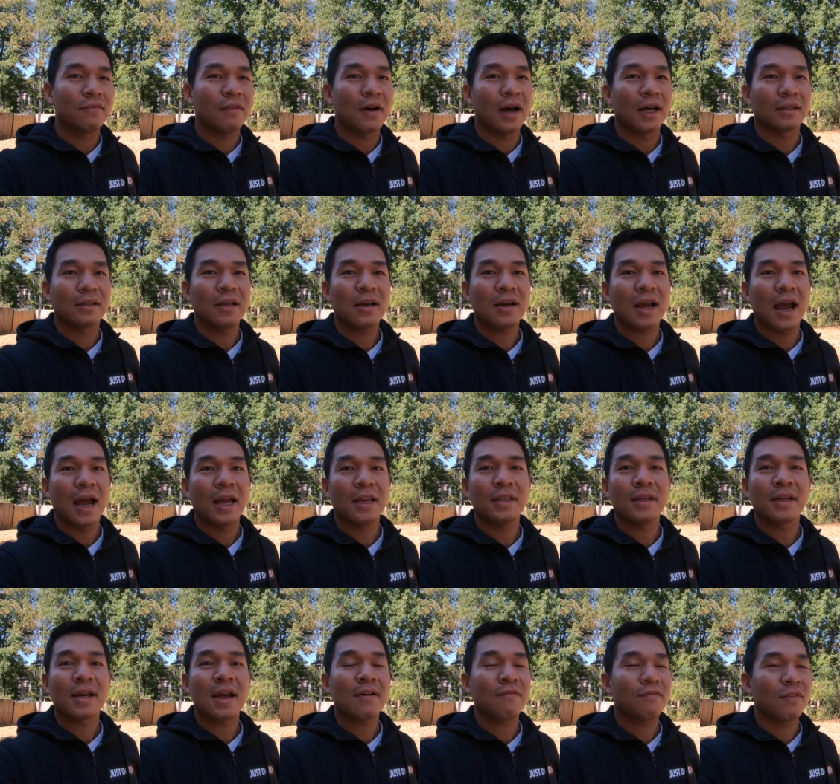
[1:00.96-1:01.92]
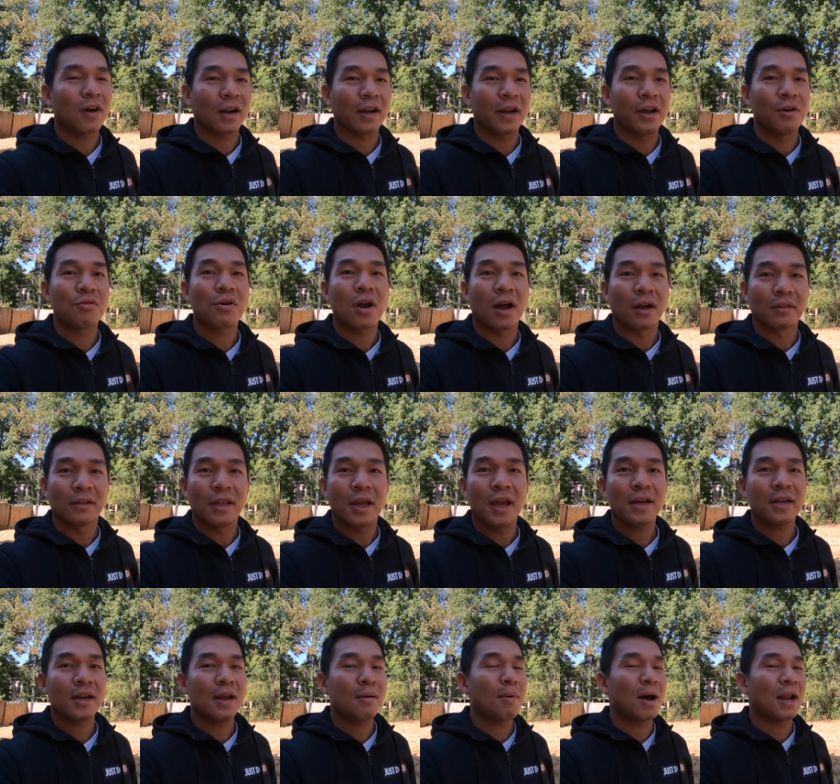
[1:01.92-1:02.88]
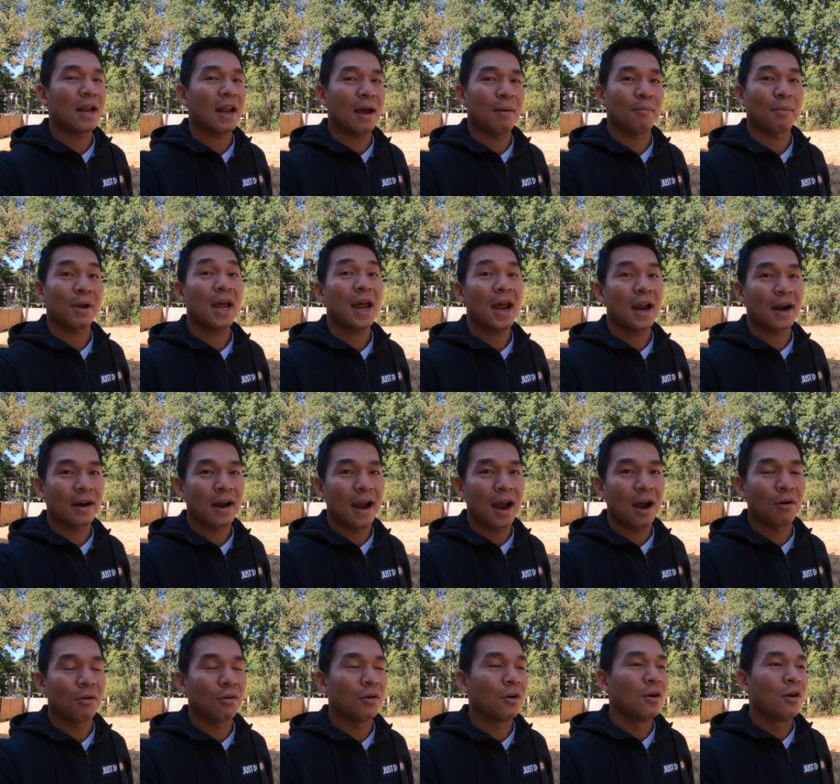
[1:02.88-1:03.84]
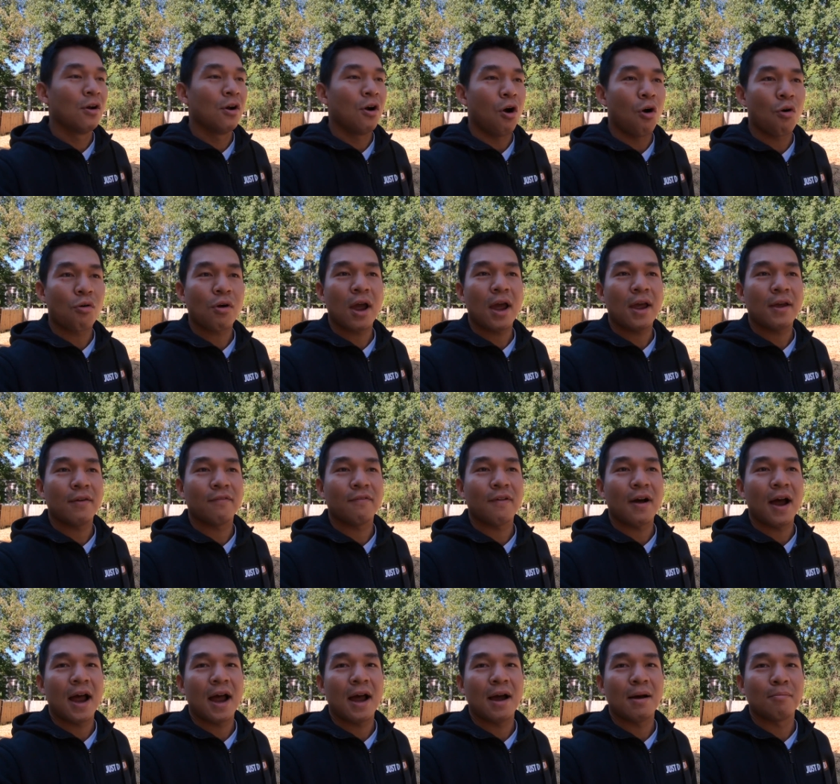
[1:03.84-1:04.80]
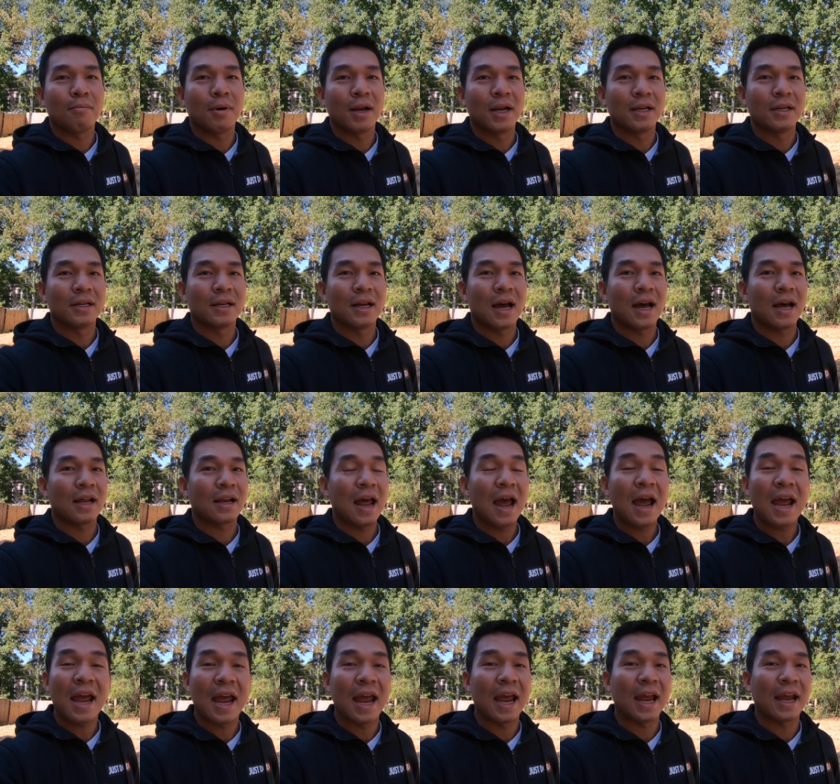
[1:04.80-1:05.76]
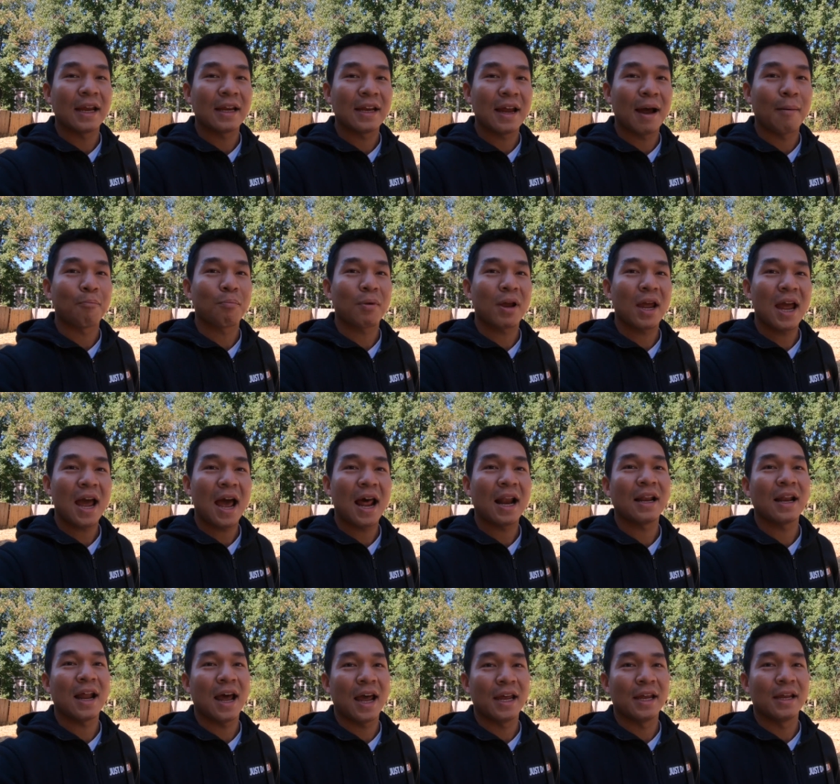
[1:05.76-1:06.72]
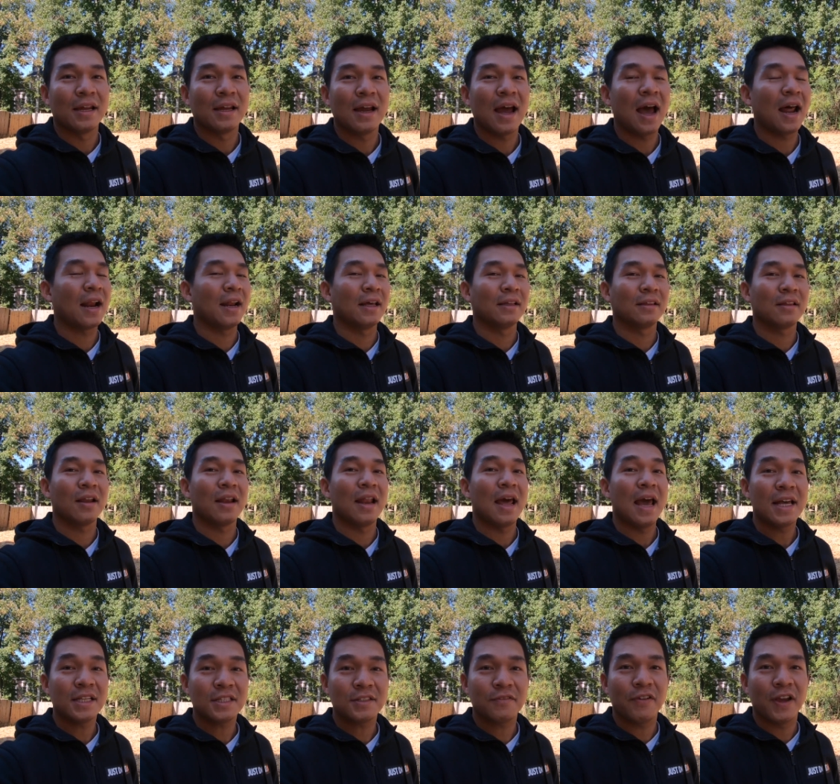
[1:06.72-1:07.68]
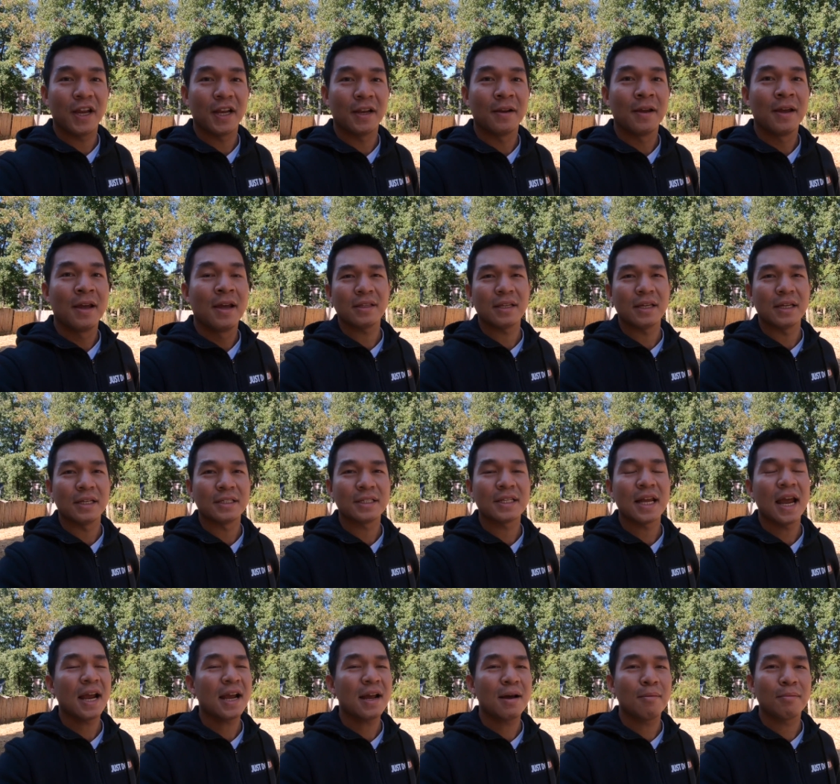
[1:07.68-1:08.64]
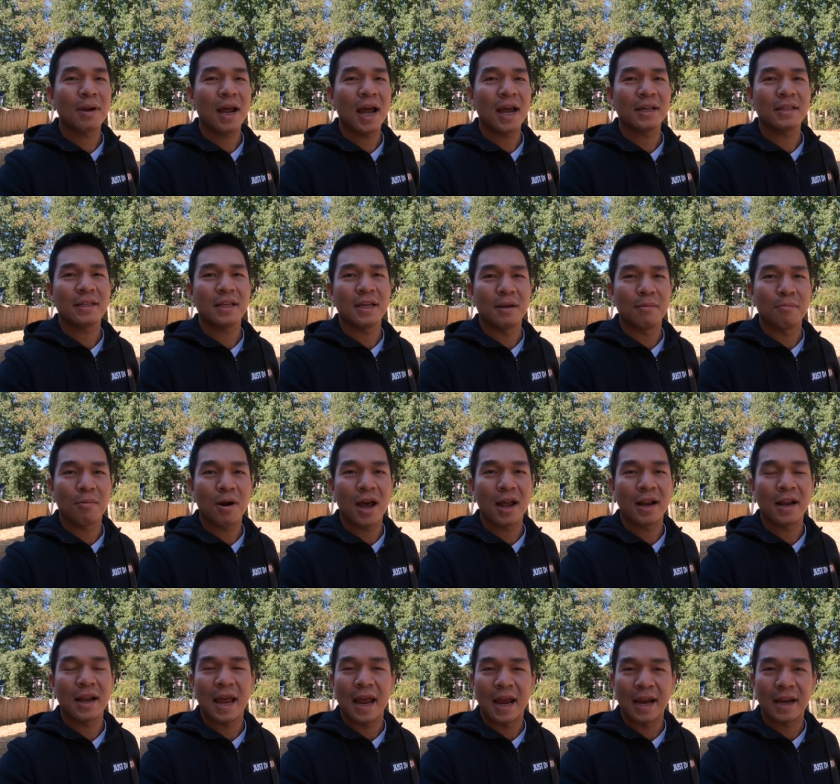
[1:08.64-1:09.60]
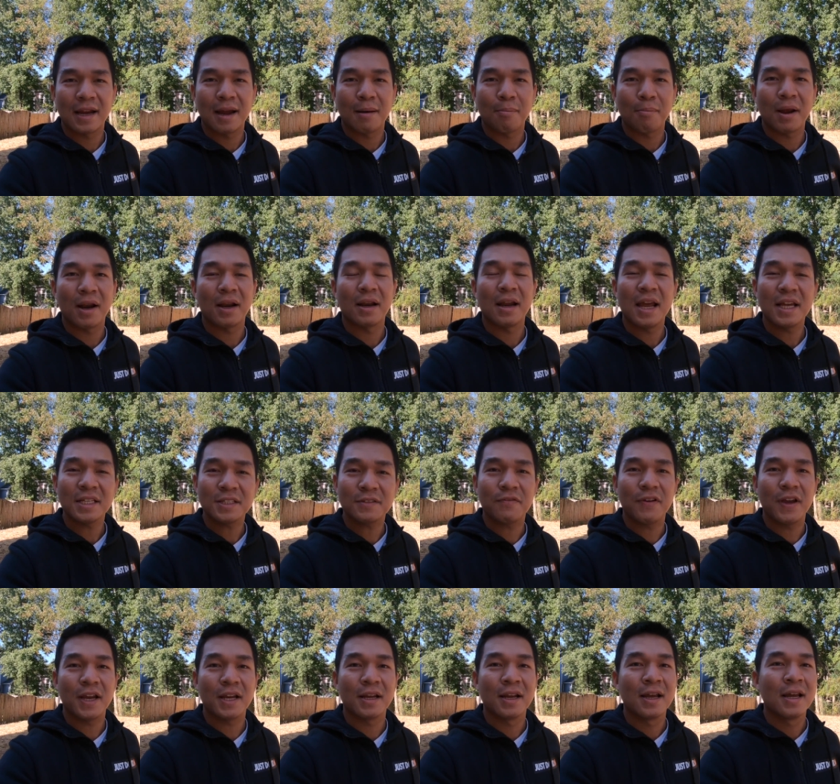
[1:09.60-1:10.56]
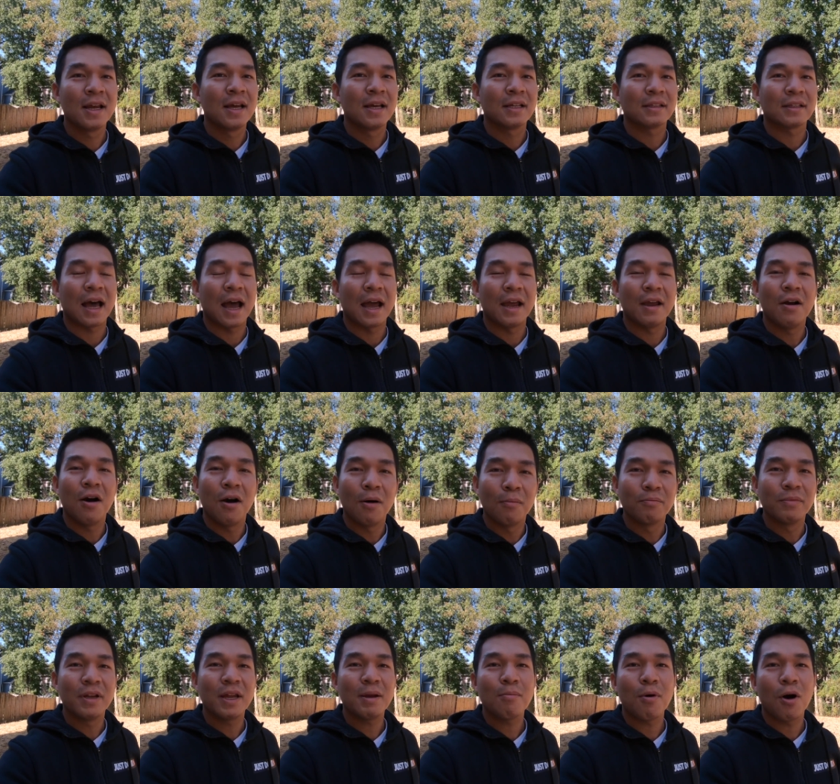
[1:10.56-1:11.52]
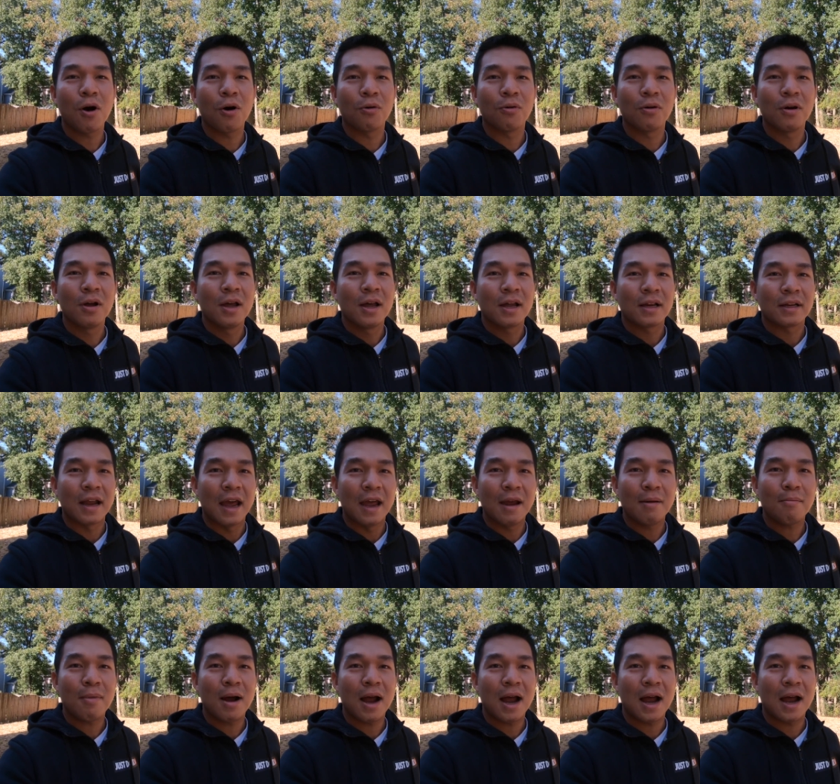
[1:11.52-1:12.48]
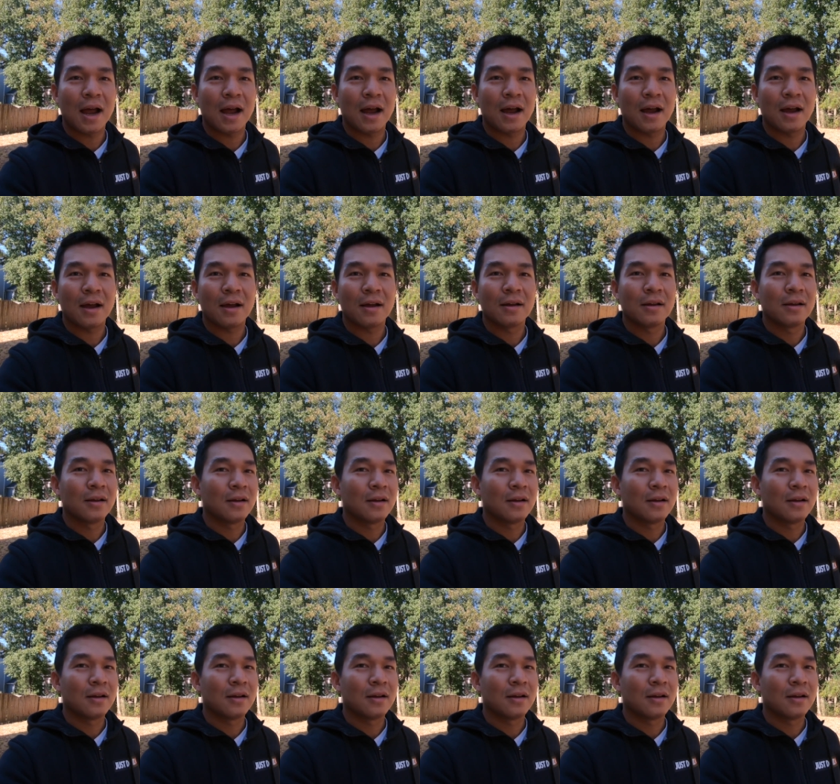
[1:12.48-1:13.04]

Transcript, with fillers: và tất cả những các vật liệu cần thiết để mà làm cái hàng rào. Ok, và mình đã hẹn gặp cái anh này. Anh này tên là Esvin. Thì sáng hôm nay thì Brian hẹn gặp anh Esvin tại Home Depot để mà